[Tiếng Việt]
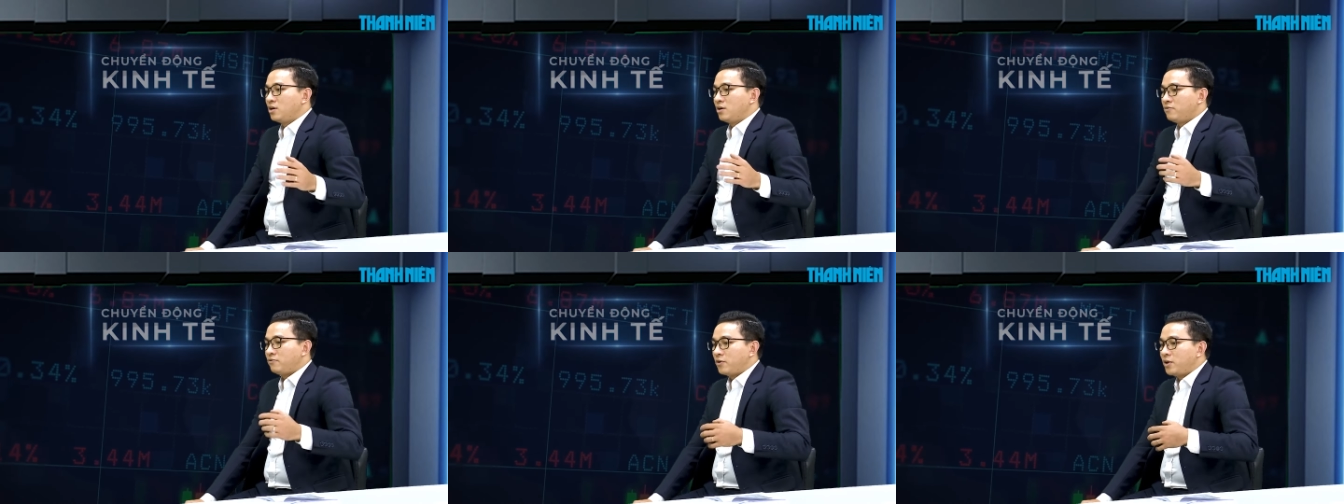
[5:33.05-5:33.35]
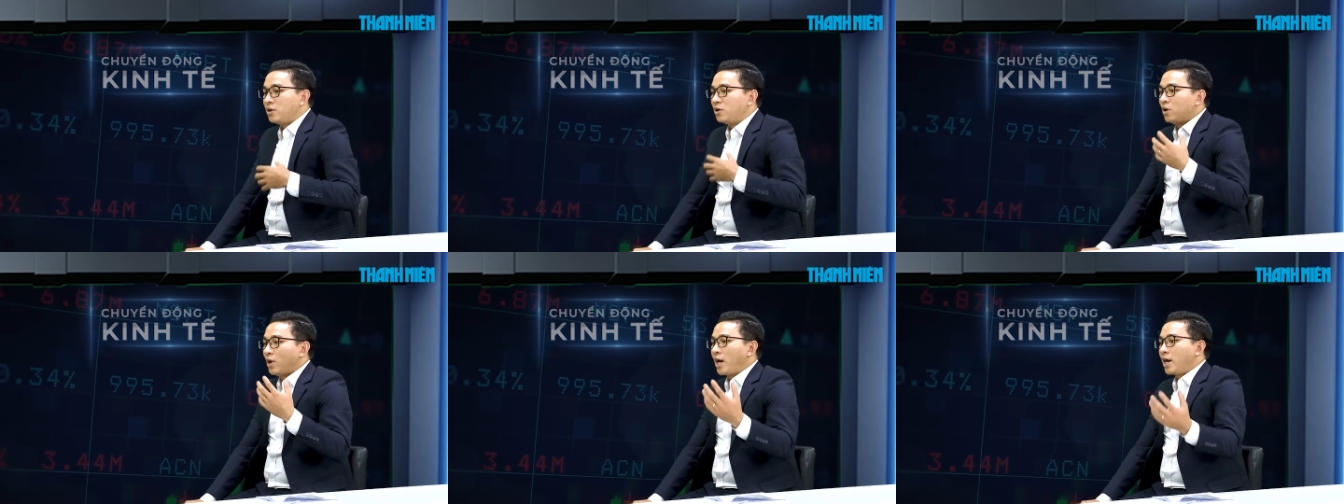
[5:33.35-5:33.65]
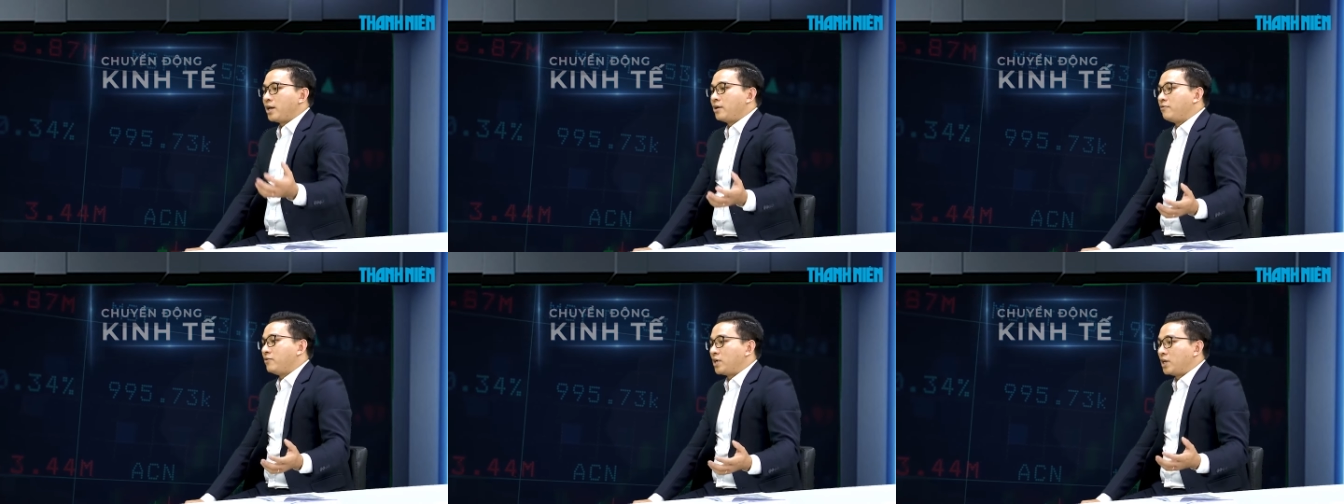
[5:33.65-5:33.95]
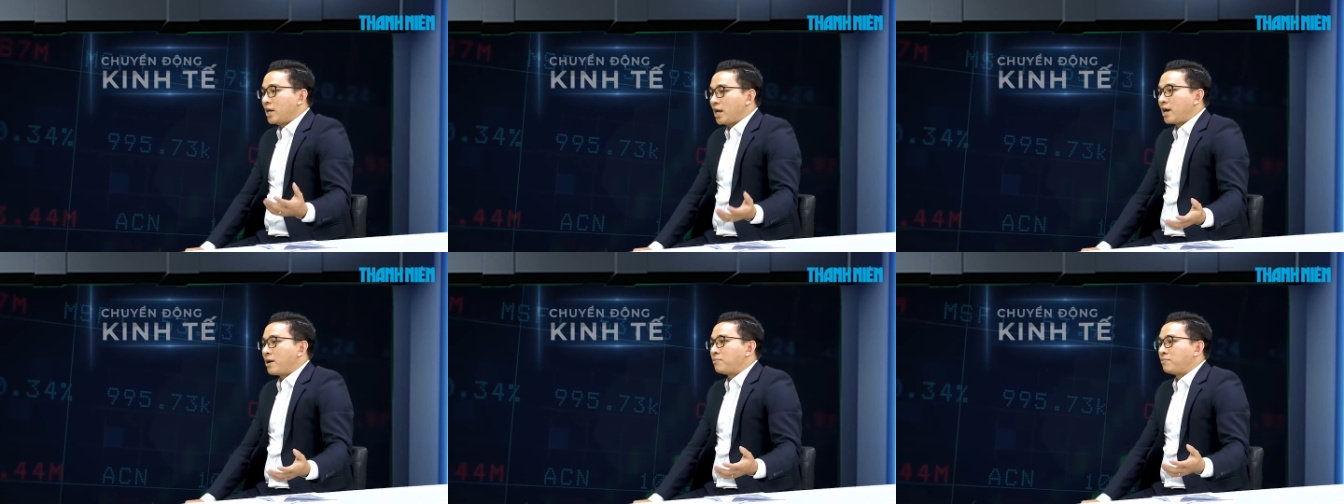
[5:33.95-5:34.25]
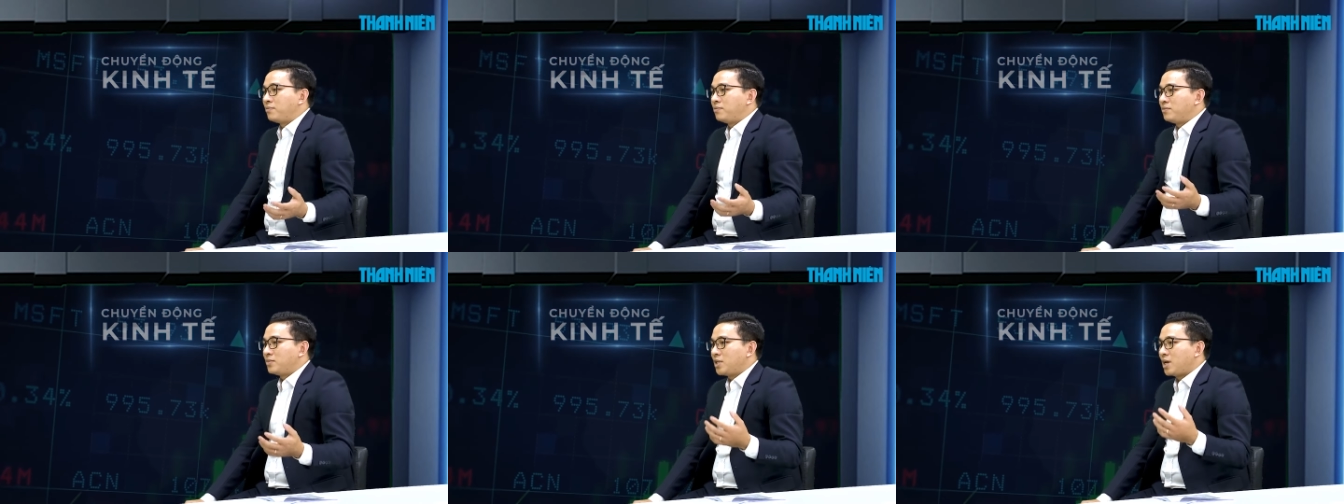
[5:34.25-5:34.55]
phân loại Việt Nam
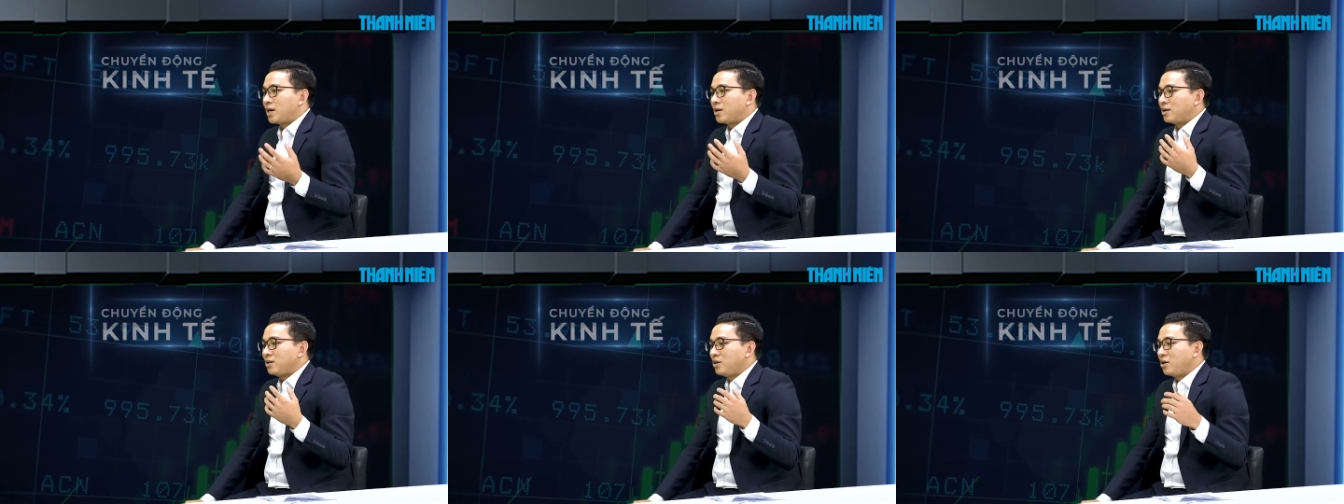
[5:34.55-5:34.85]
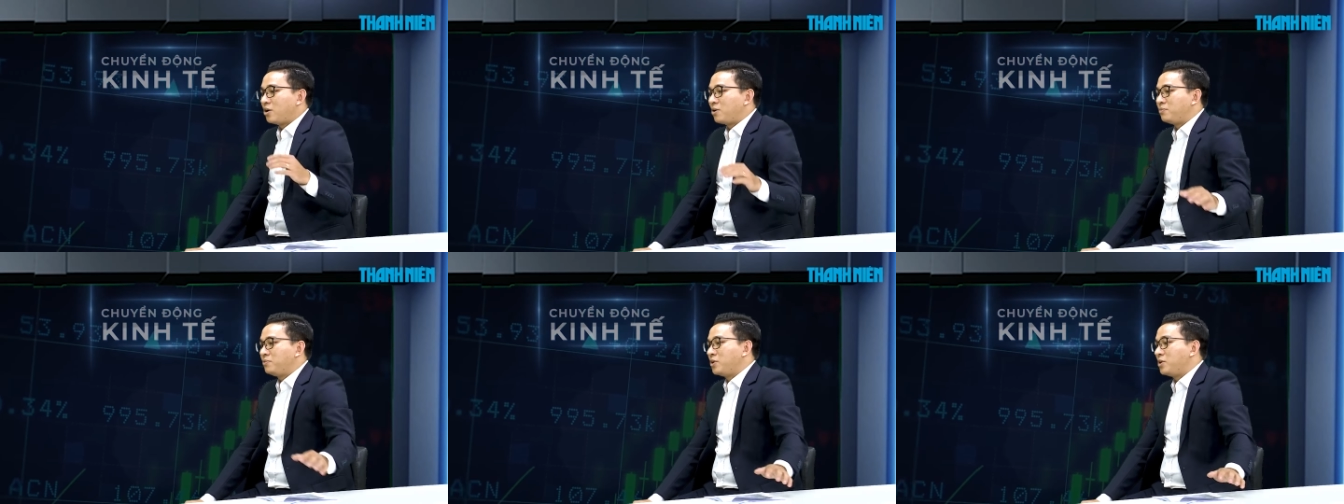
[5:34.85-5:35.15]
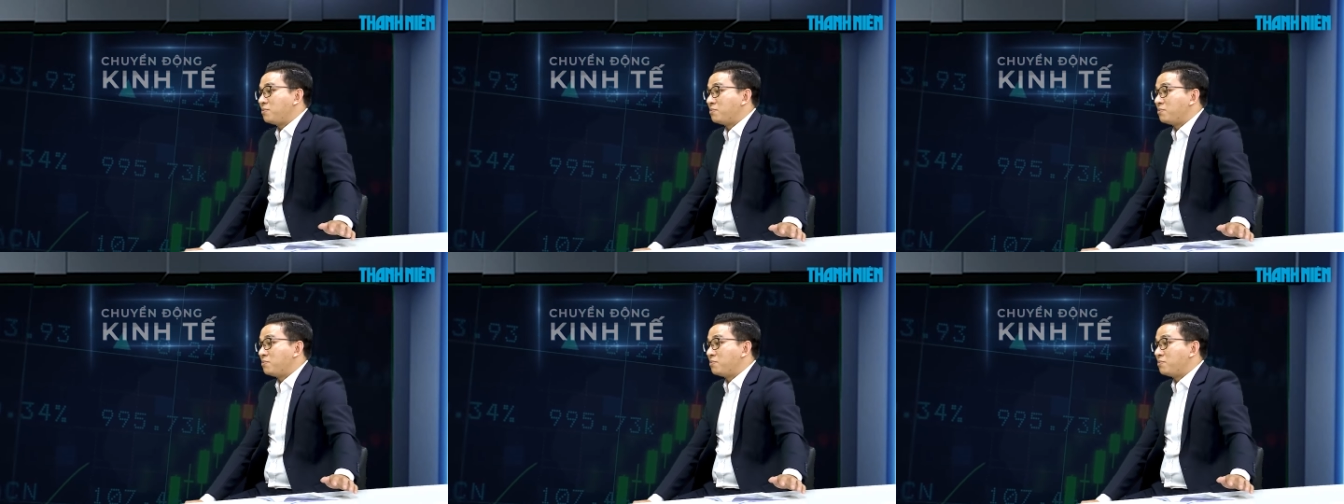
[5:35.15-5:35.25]
thành nhóm